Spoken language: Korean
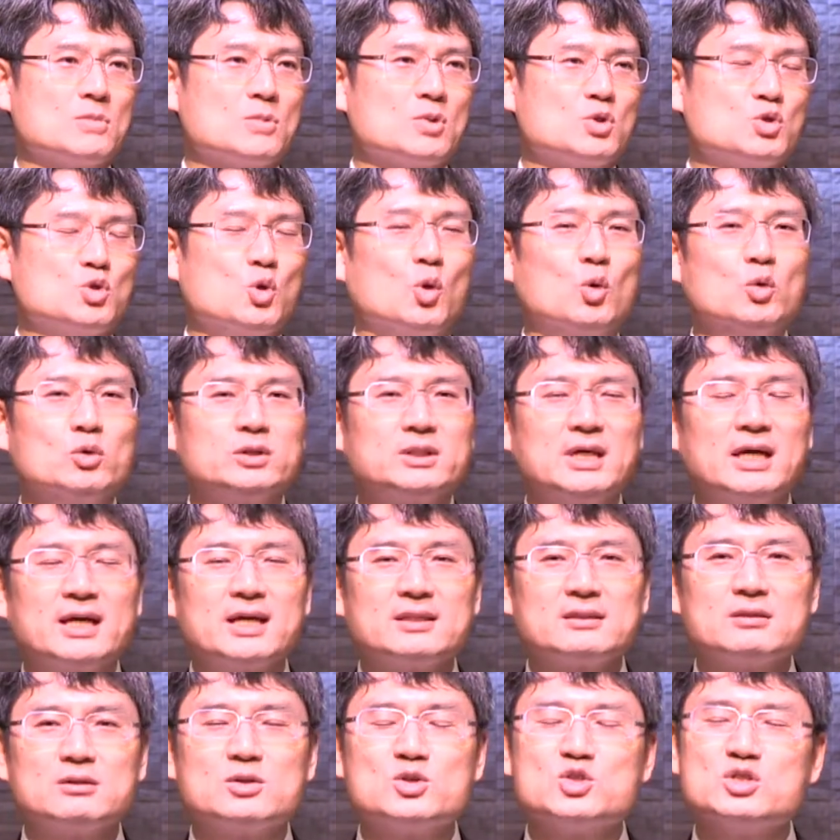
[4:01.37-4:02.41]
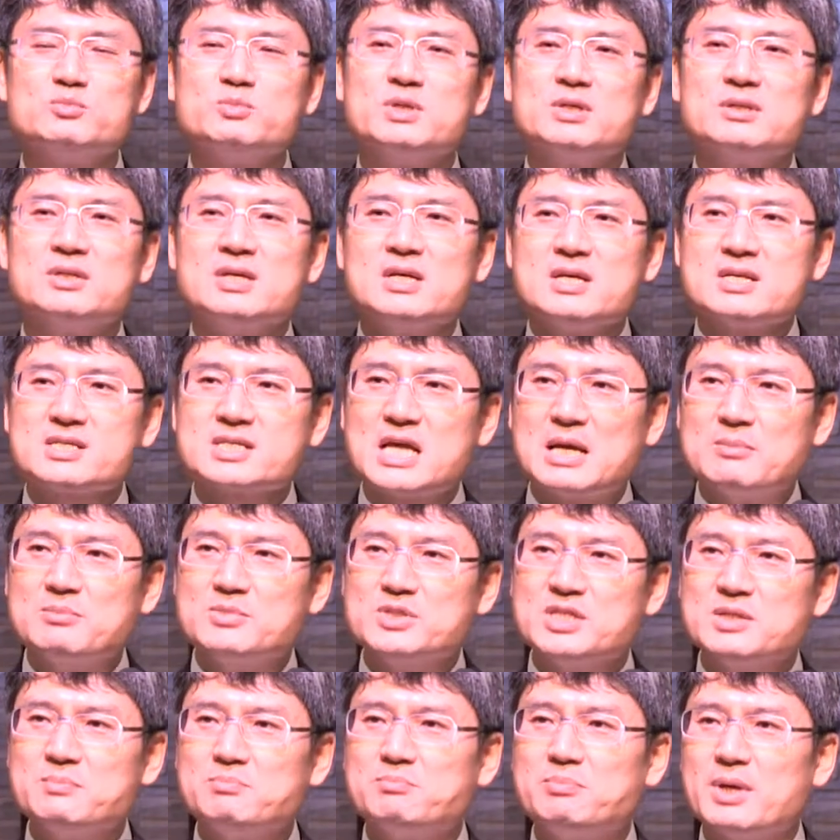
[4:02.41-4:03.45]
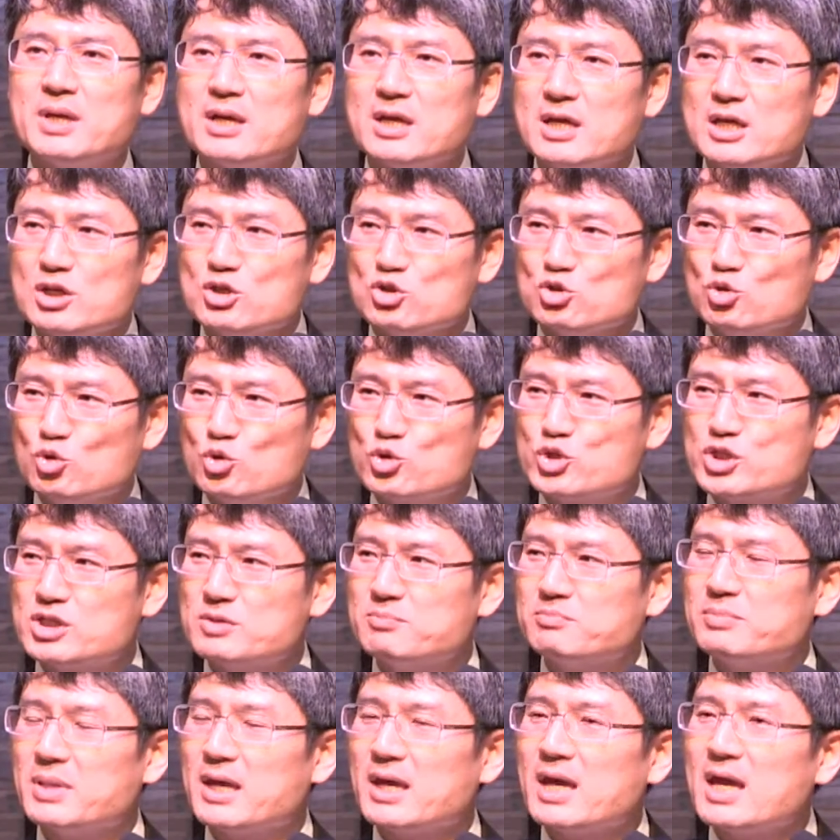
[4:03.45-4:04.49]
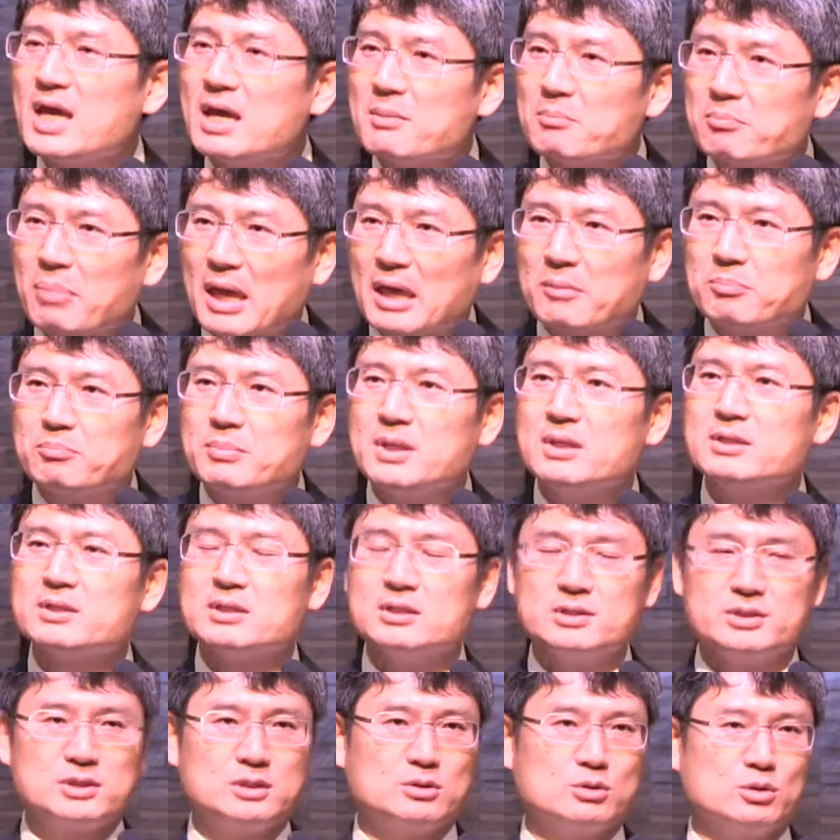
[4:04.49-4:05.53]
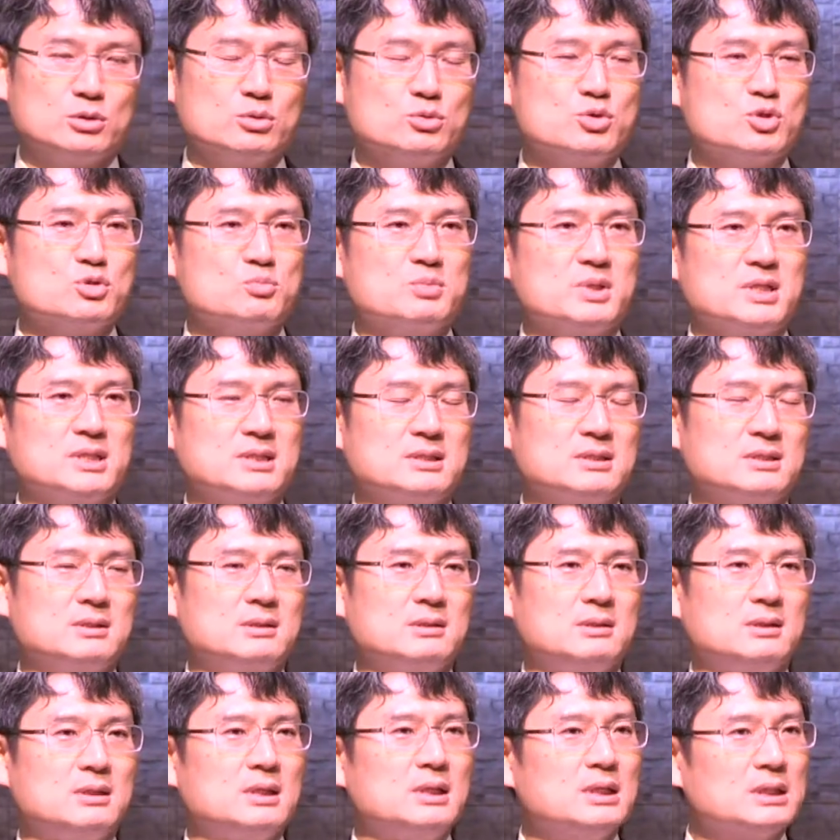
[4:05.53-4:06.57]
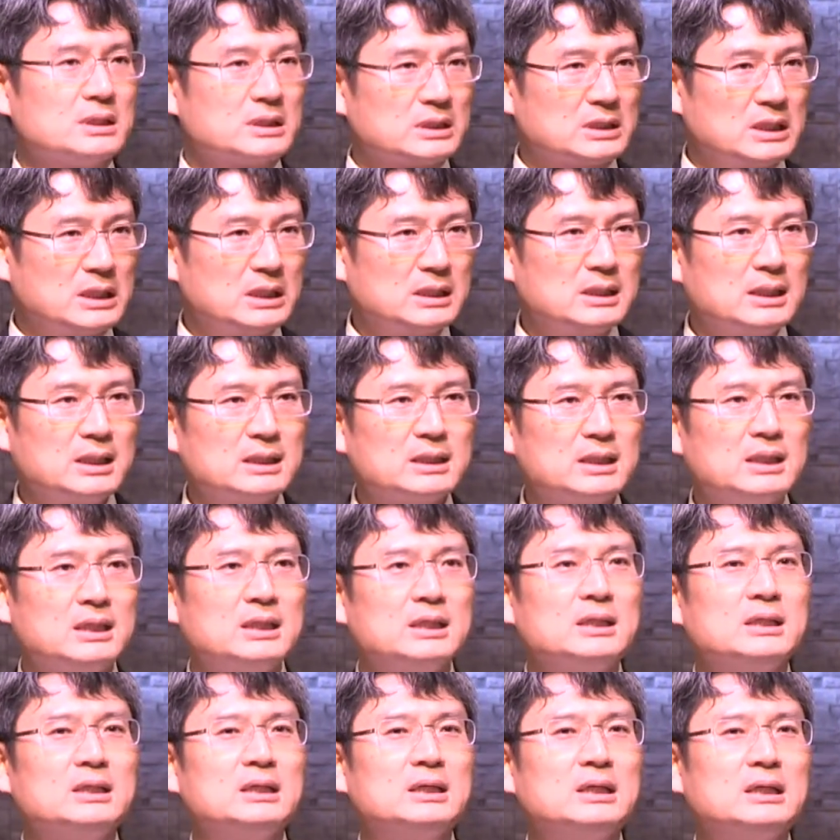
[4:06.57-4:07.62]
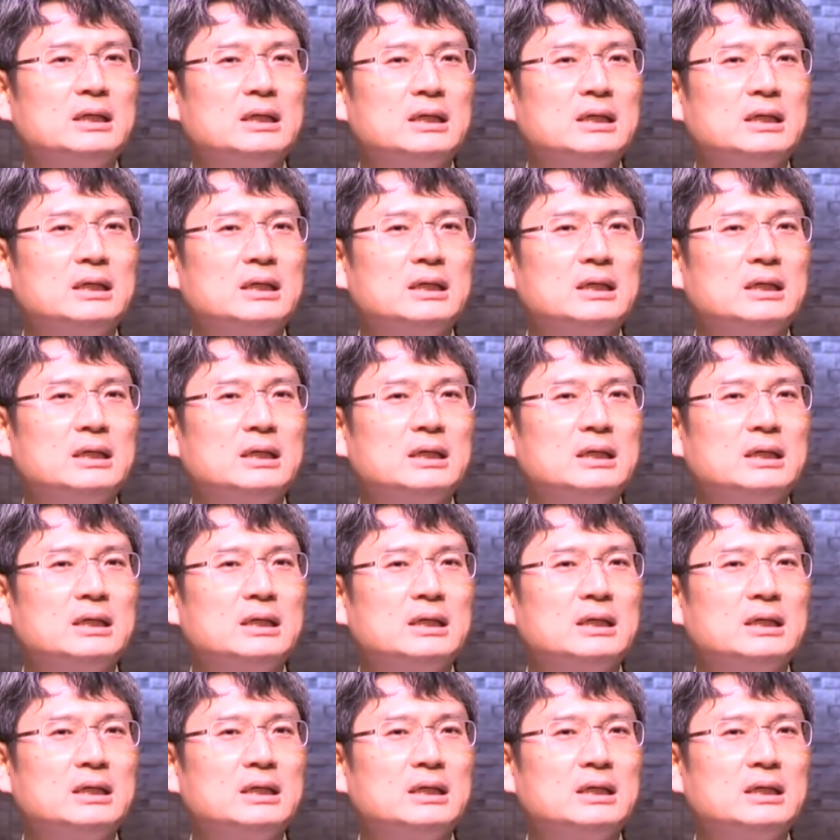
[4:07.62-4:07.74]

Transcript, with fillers: 좋은 땅에 떨어지면 30배, 60배, 100배의 결실을 거두지만 길가나